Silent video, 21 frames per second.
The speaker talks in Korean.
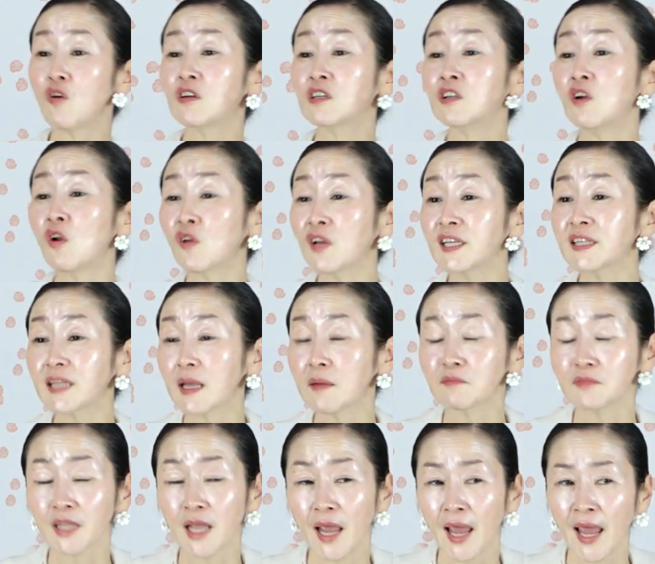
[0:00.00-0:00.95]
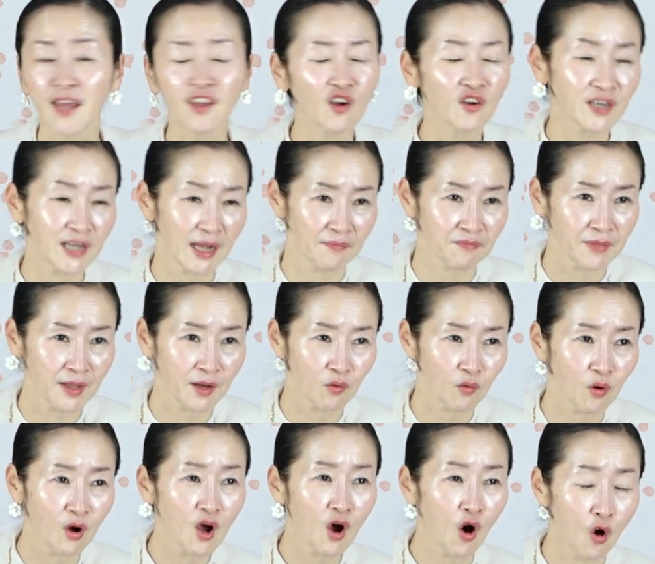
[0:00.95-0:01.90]
그렇기 때문에 해결이 안
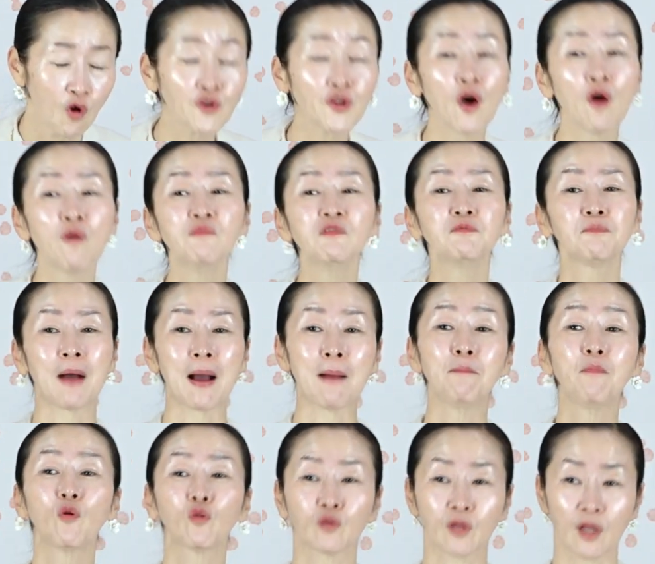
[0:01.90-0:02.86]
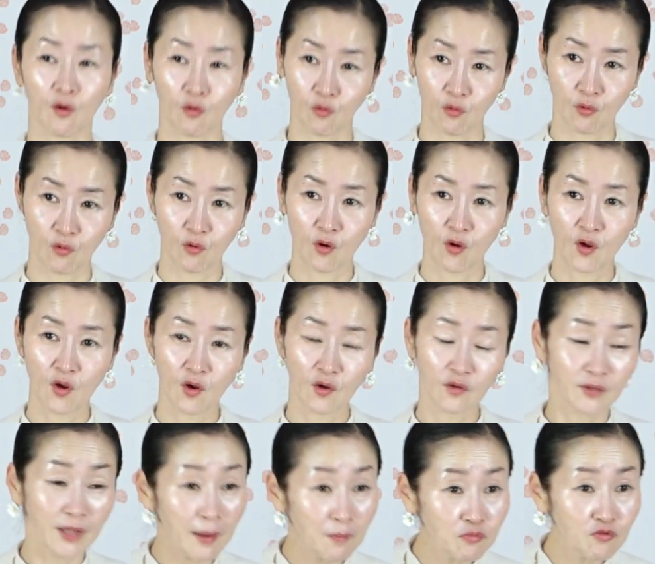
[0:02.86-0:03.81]
되고 어려움은 반복되고
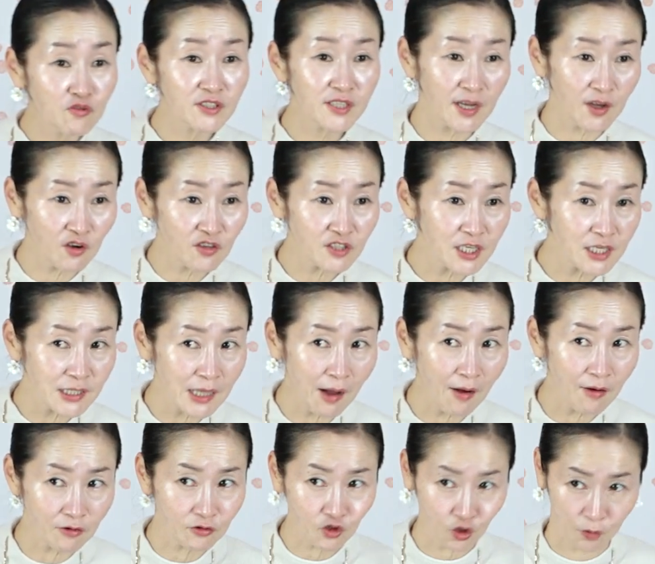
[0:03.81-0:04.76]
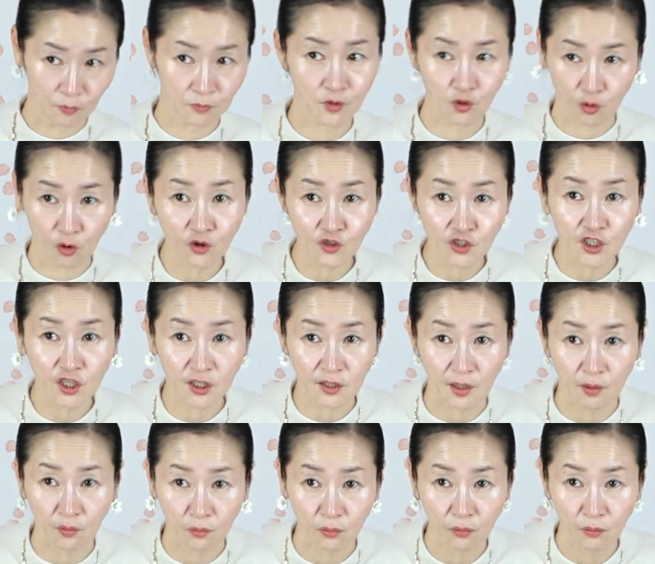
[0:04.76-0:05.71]
내 문제 현실 상황은 점점 커지게
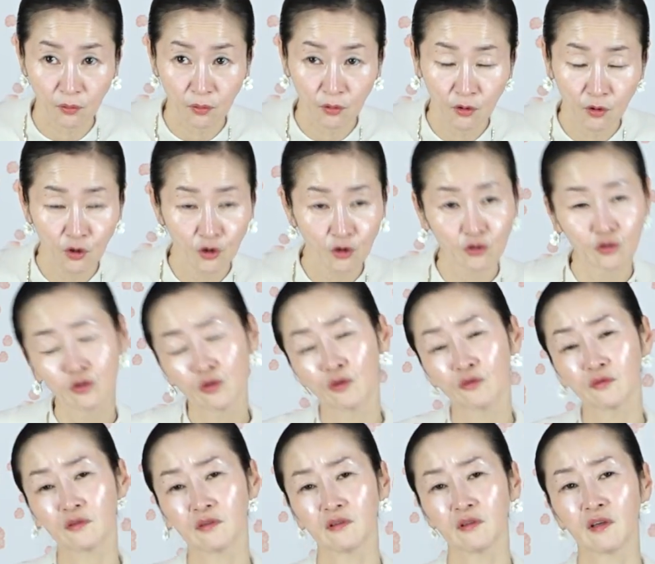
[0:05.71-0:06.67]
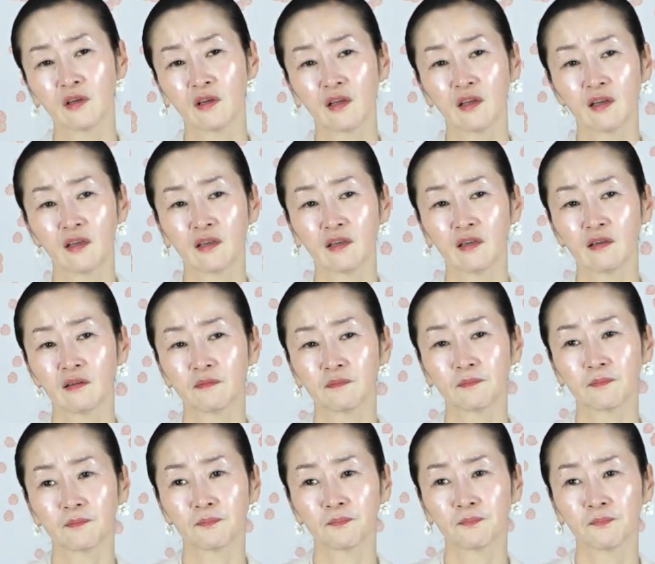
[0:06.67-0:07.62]
되고 그런
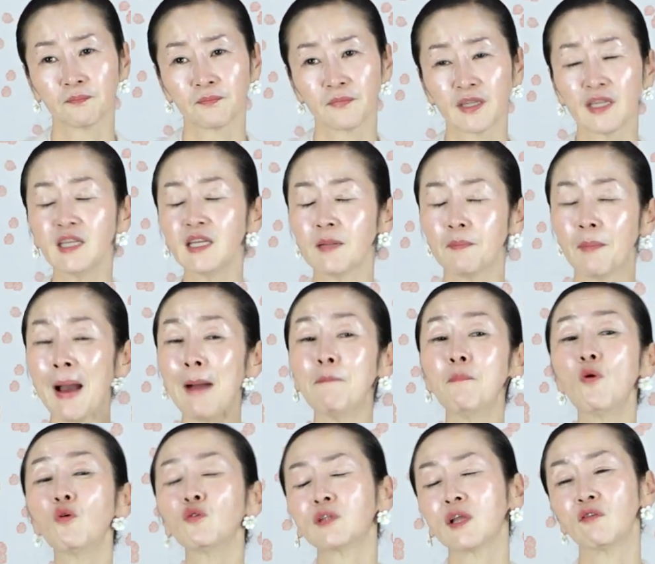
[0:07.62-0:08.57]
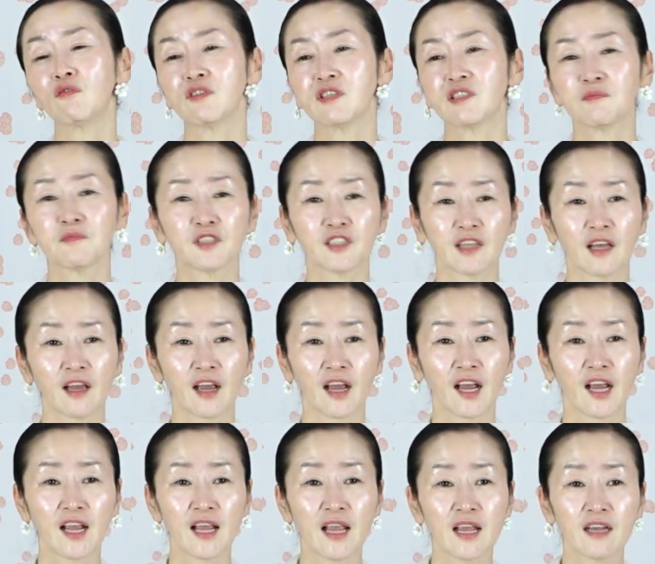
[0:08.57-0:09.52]
일이 반복되고 있습니다.
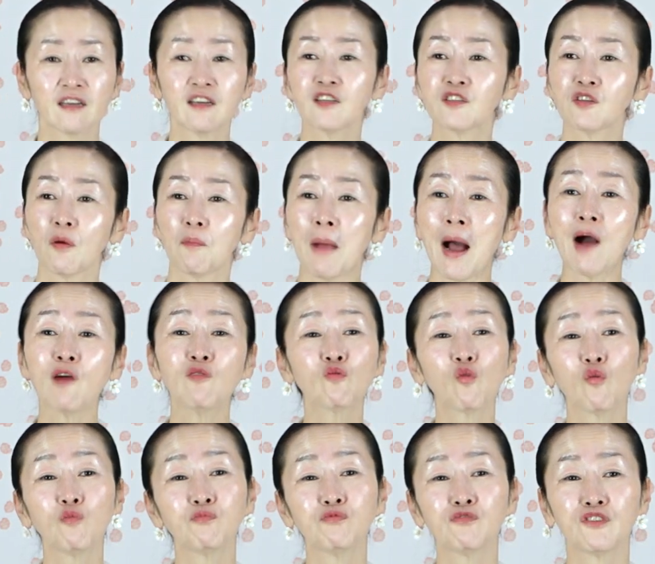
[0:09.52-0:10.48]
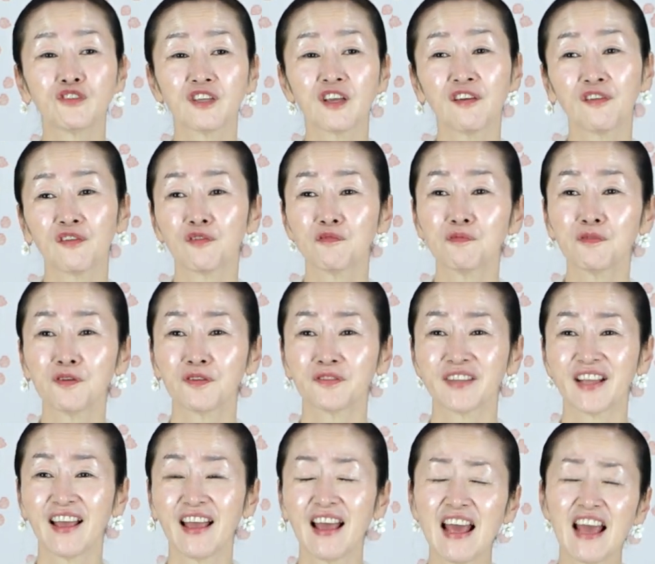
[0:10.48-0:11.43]
그래서 마음 공부는요, 여러분
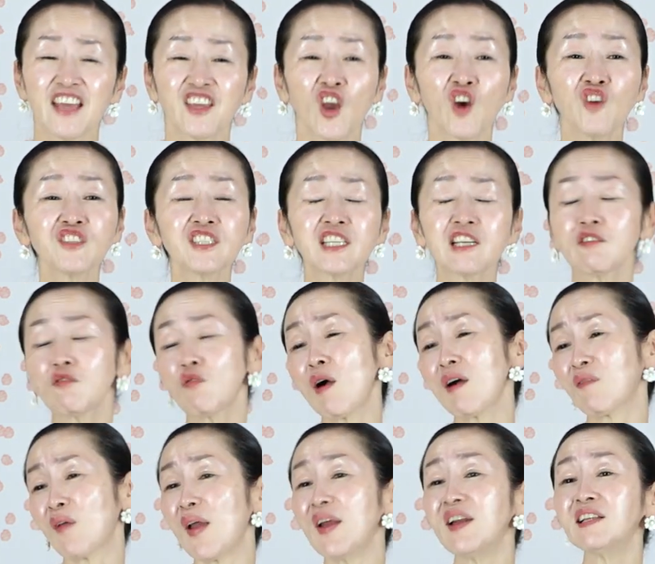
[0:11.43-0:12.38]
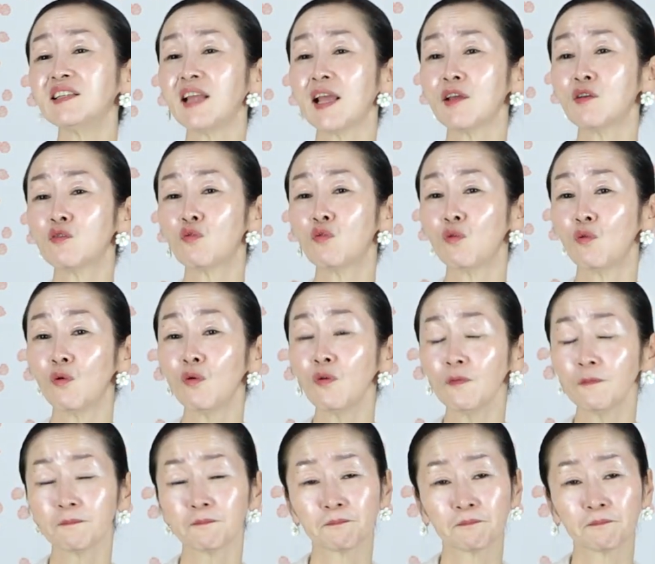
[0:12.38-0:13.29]
현실과 괴리돼 있고